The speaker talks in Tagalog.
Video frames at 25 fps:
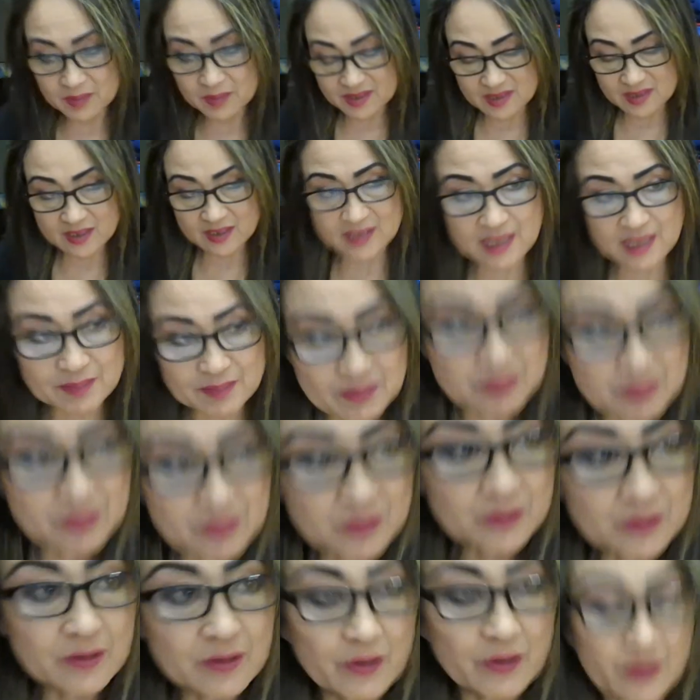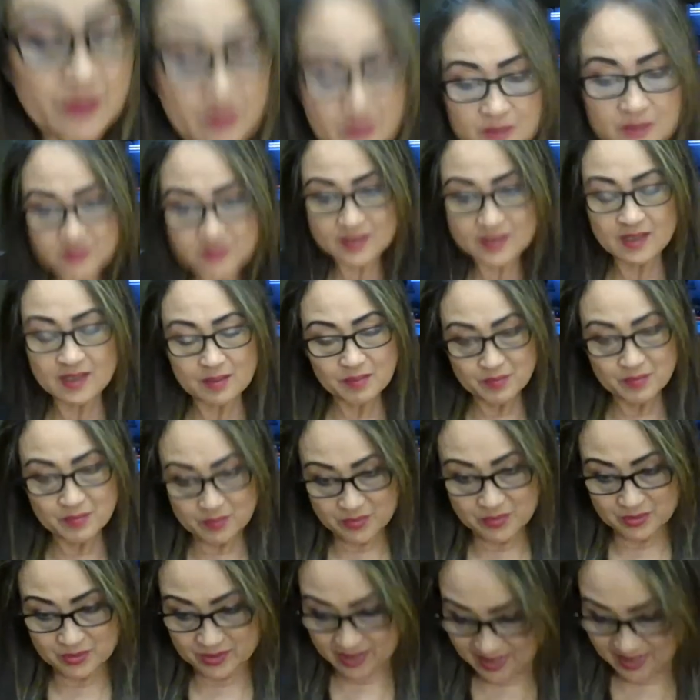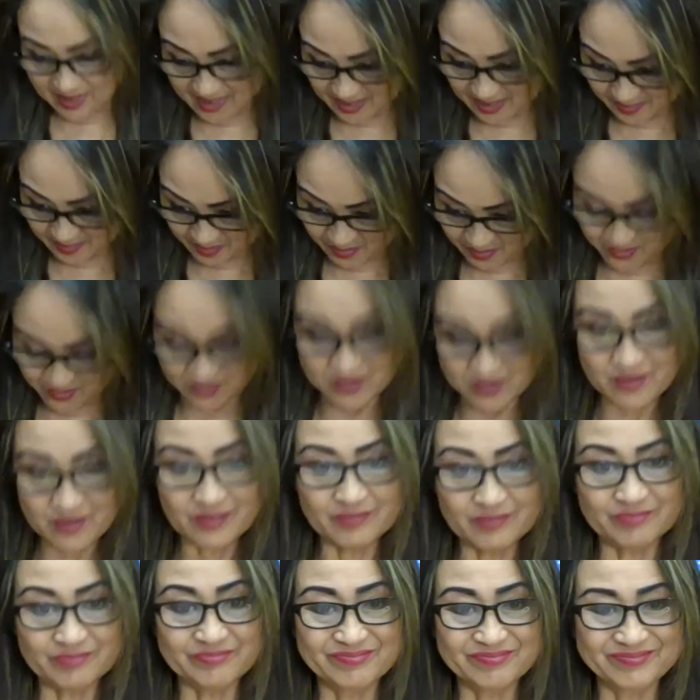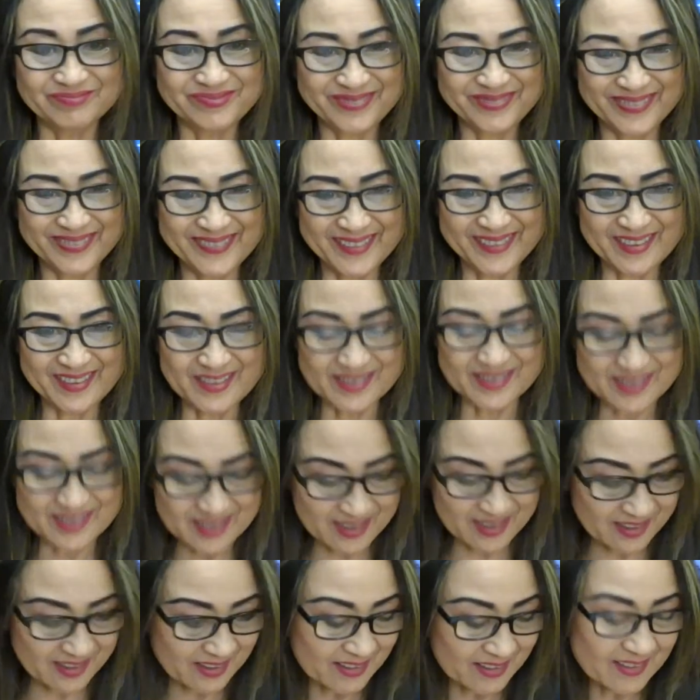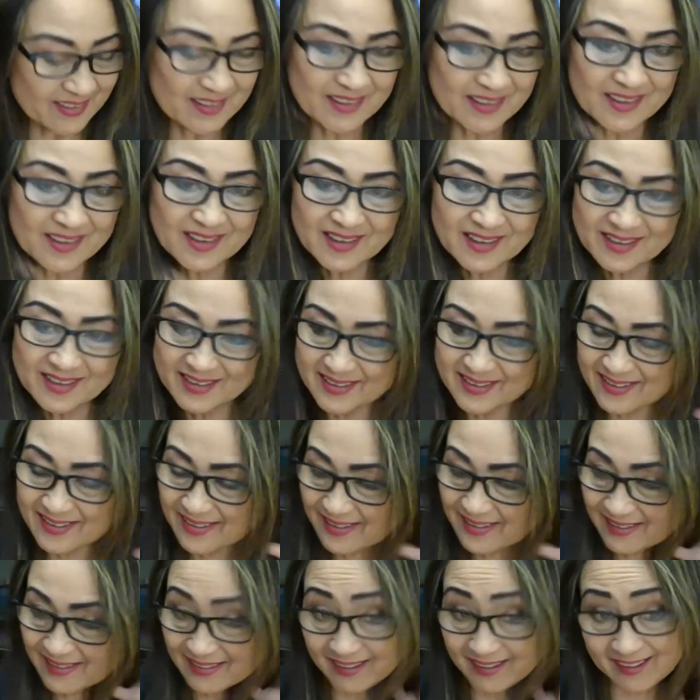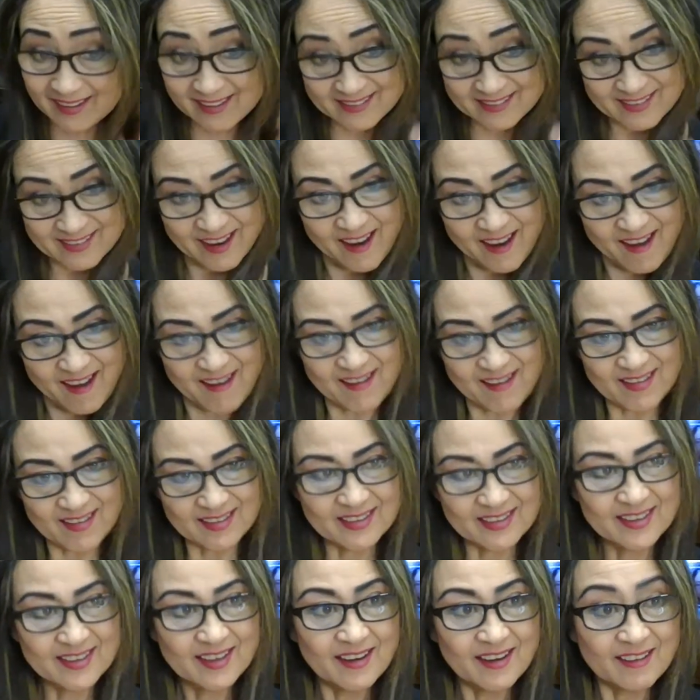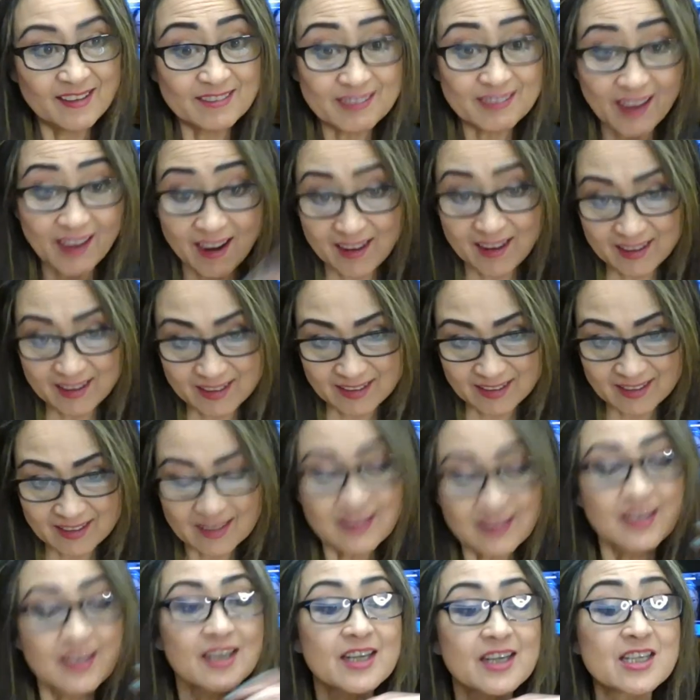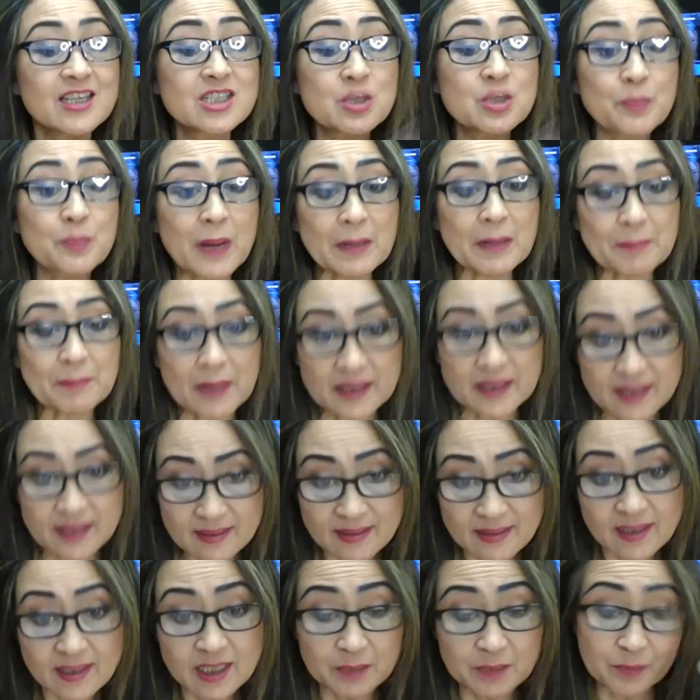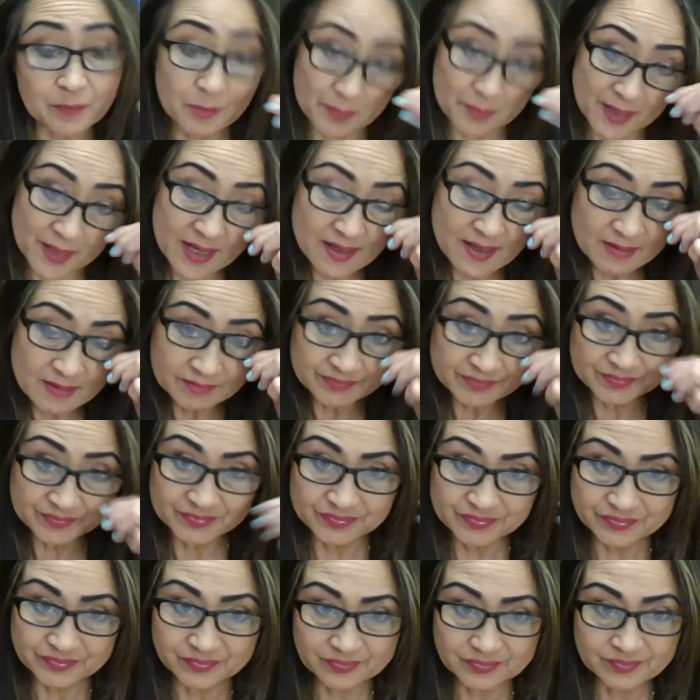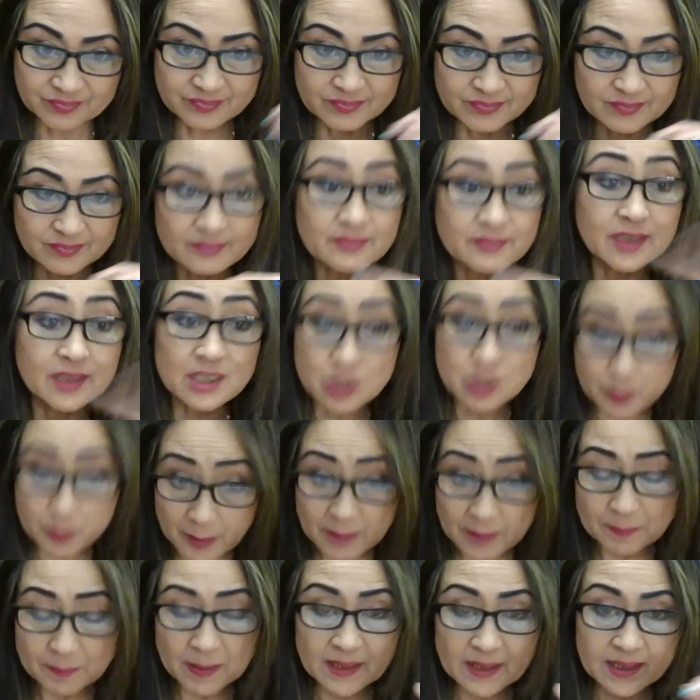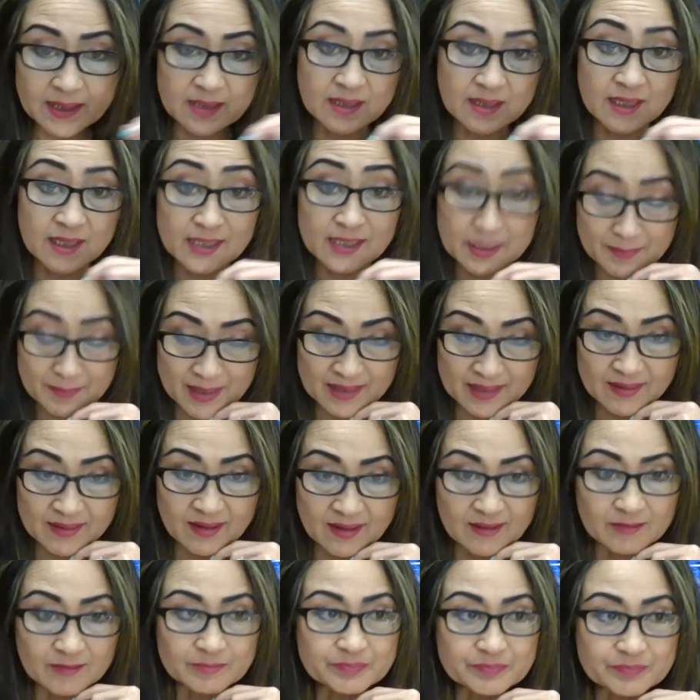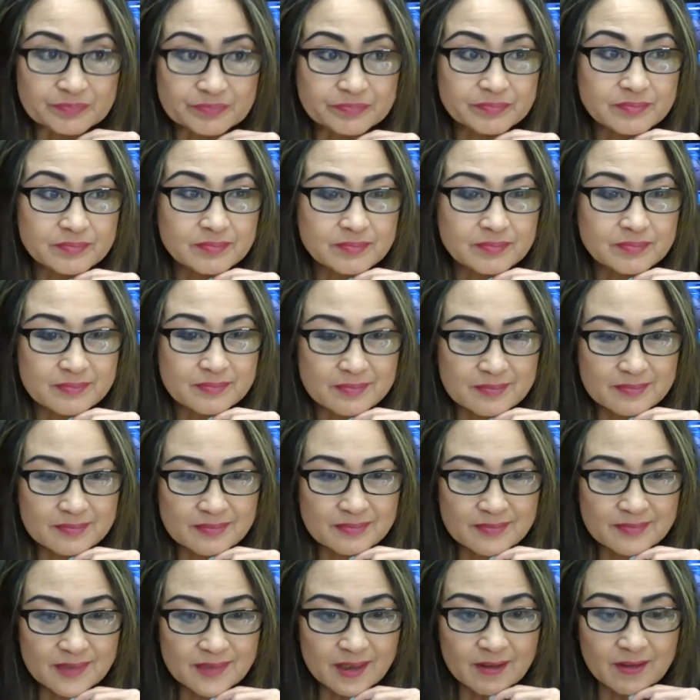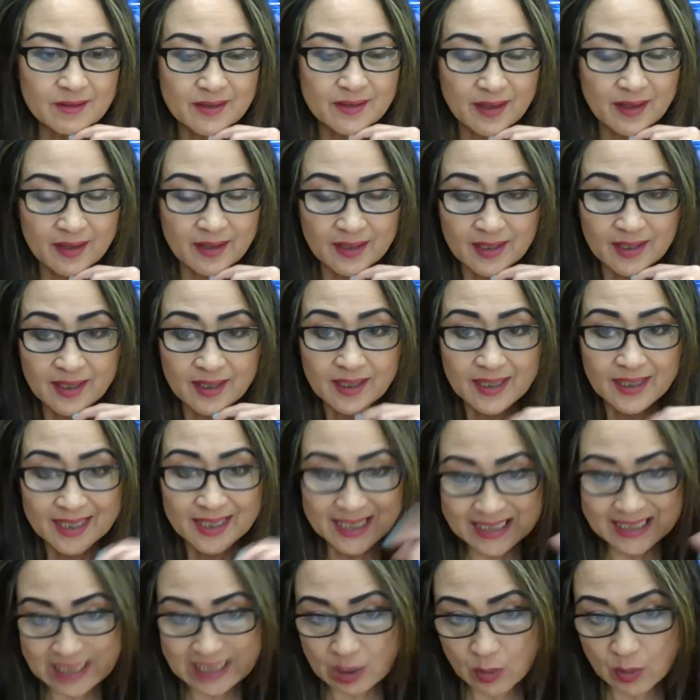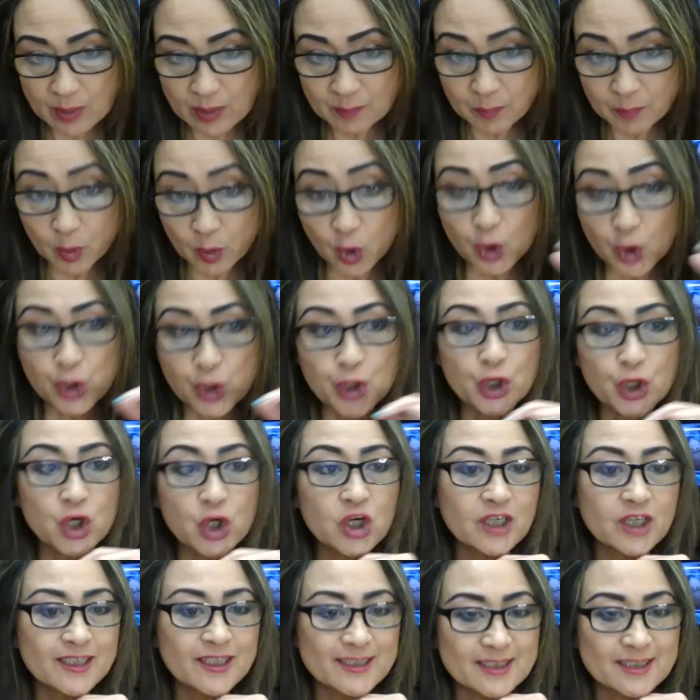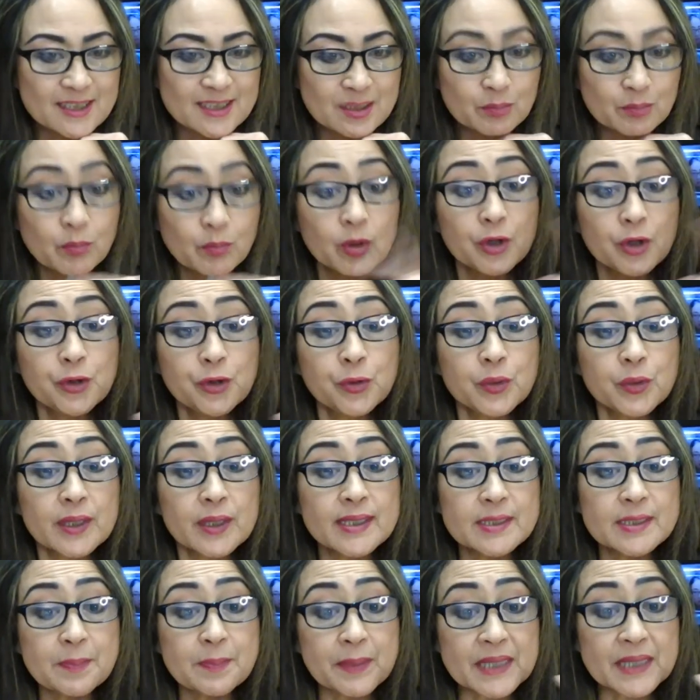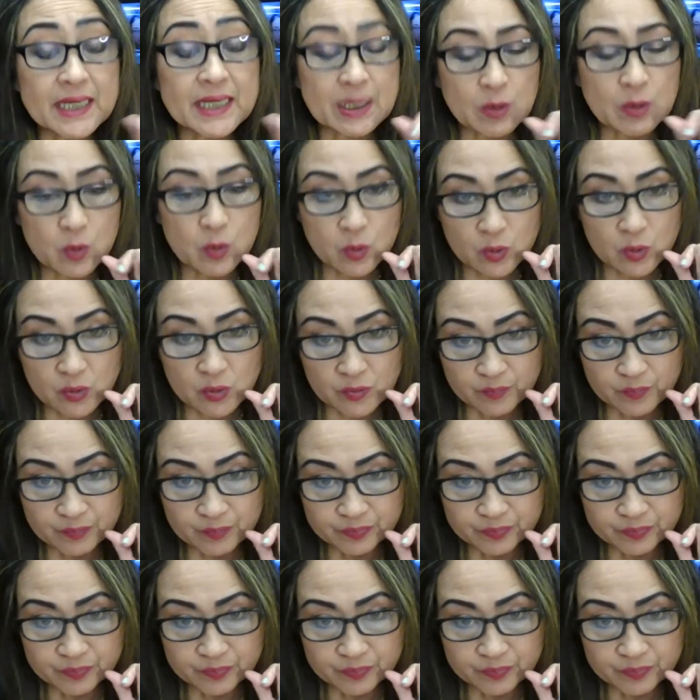mga sinasabi mo doon. O sige, murahin mo ko. O sige. Galit ka. Dahil nasupalpal kita, di po ba? Nasa palpal kitang animal ka. Okay. Ikaw ay bulldog. Bulldog ka sa pananaw ko.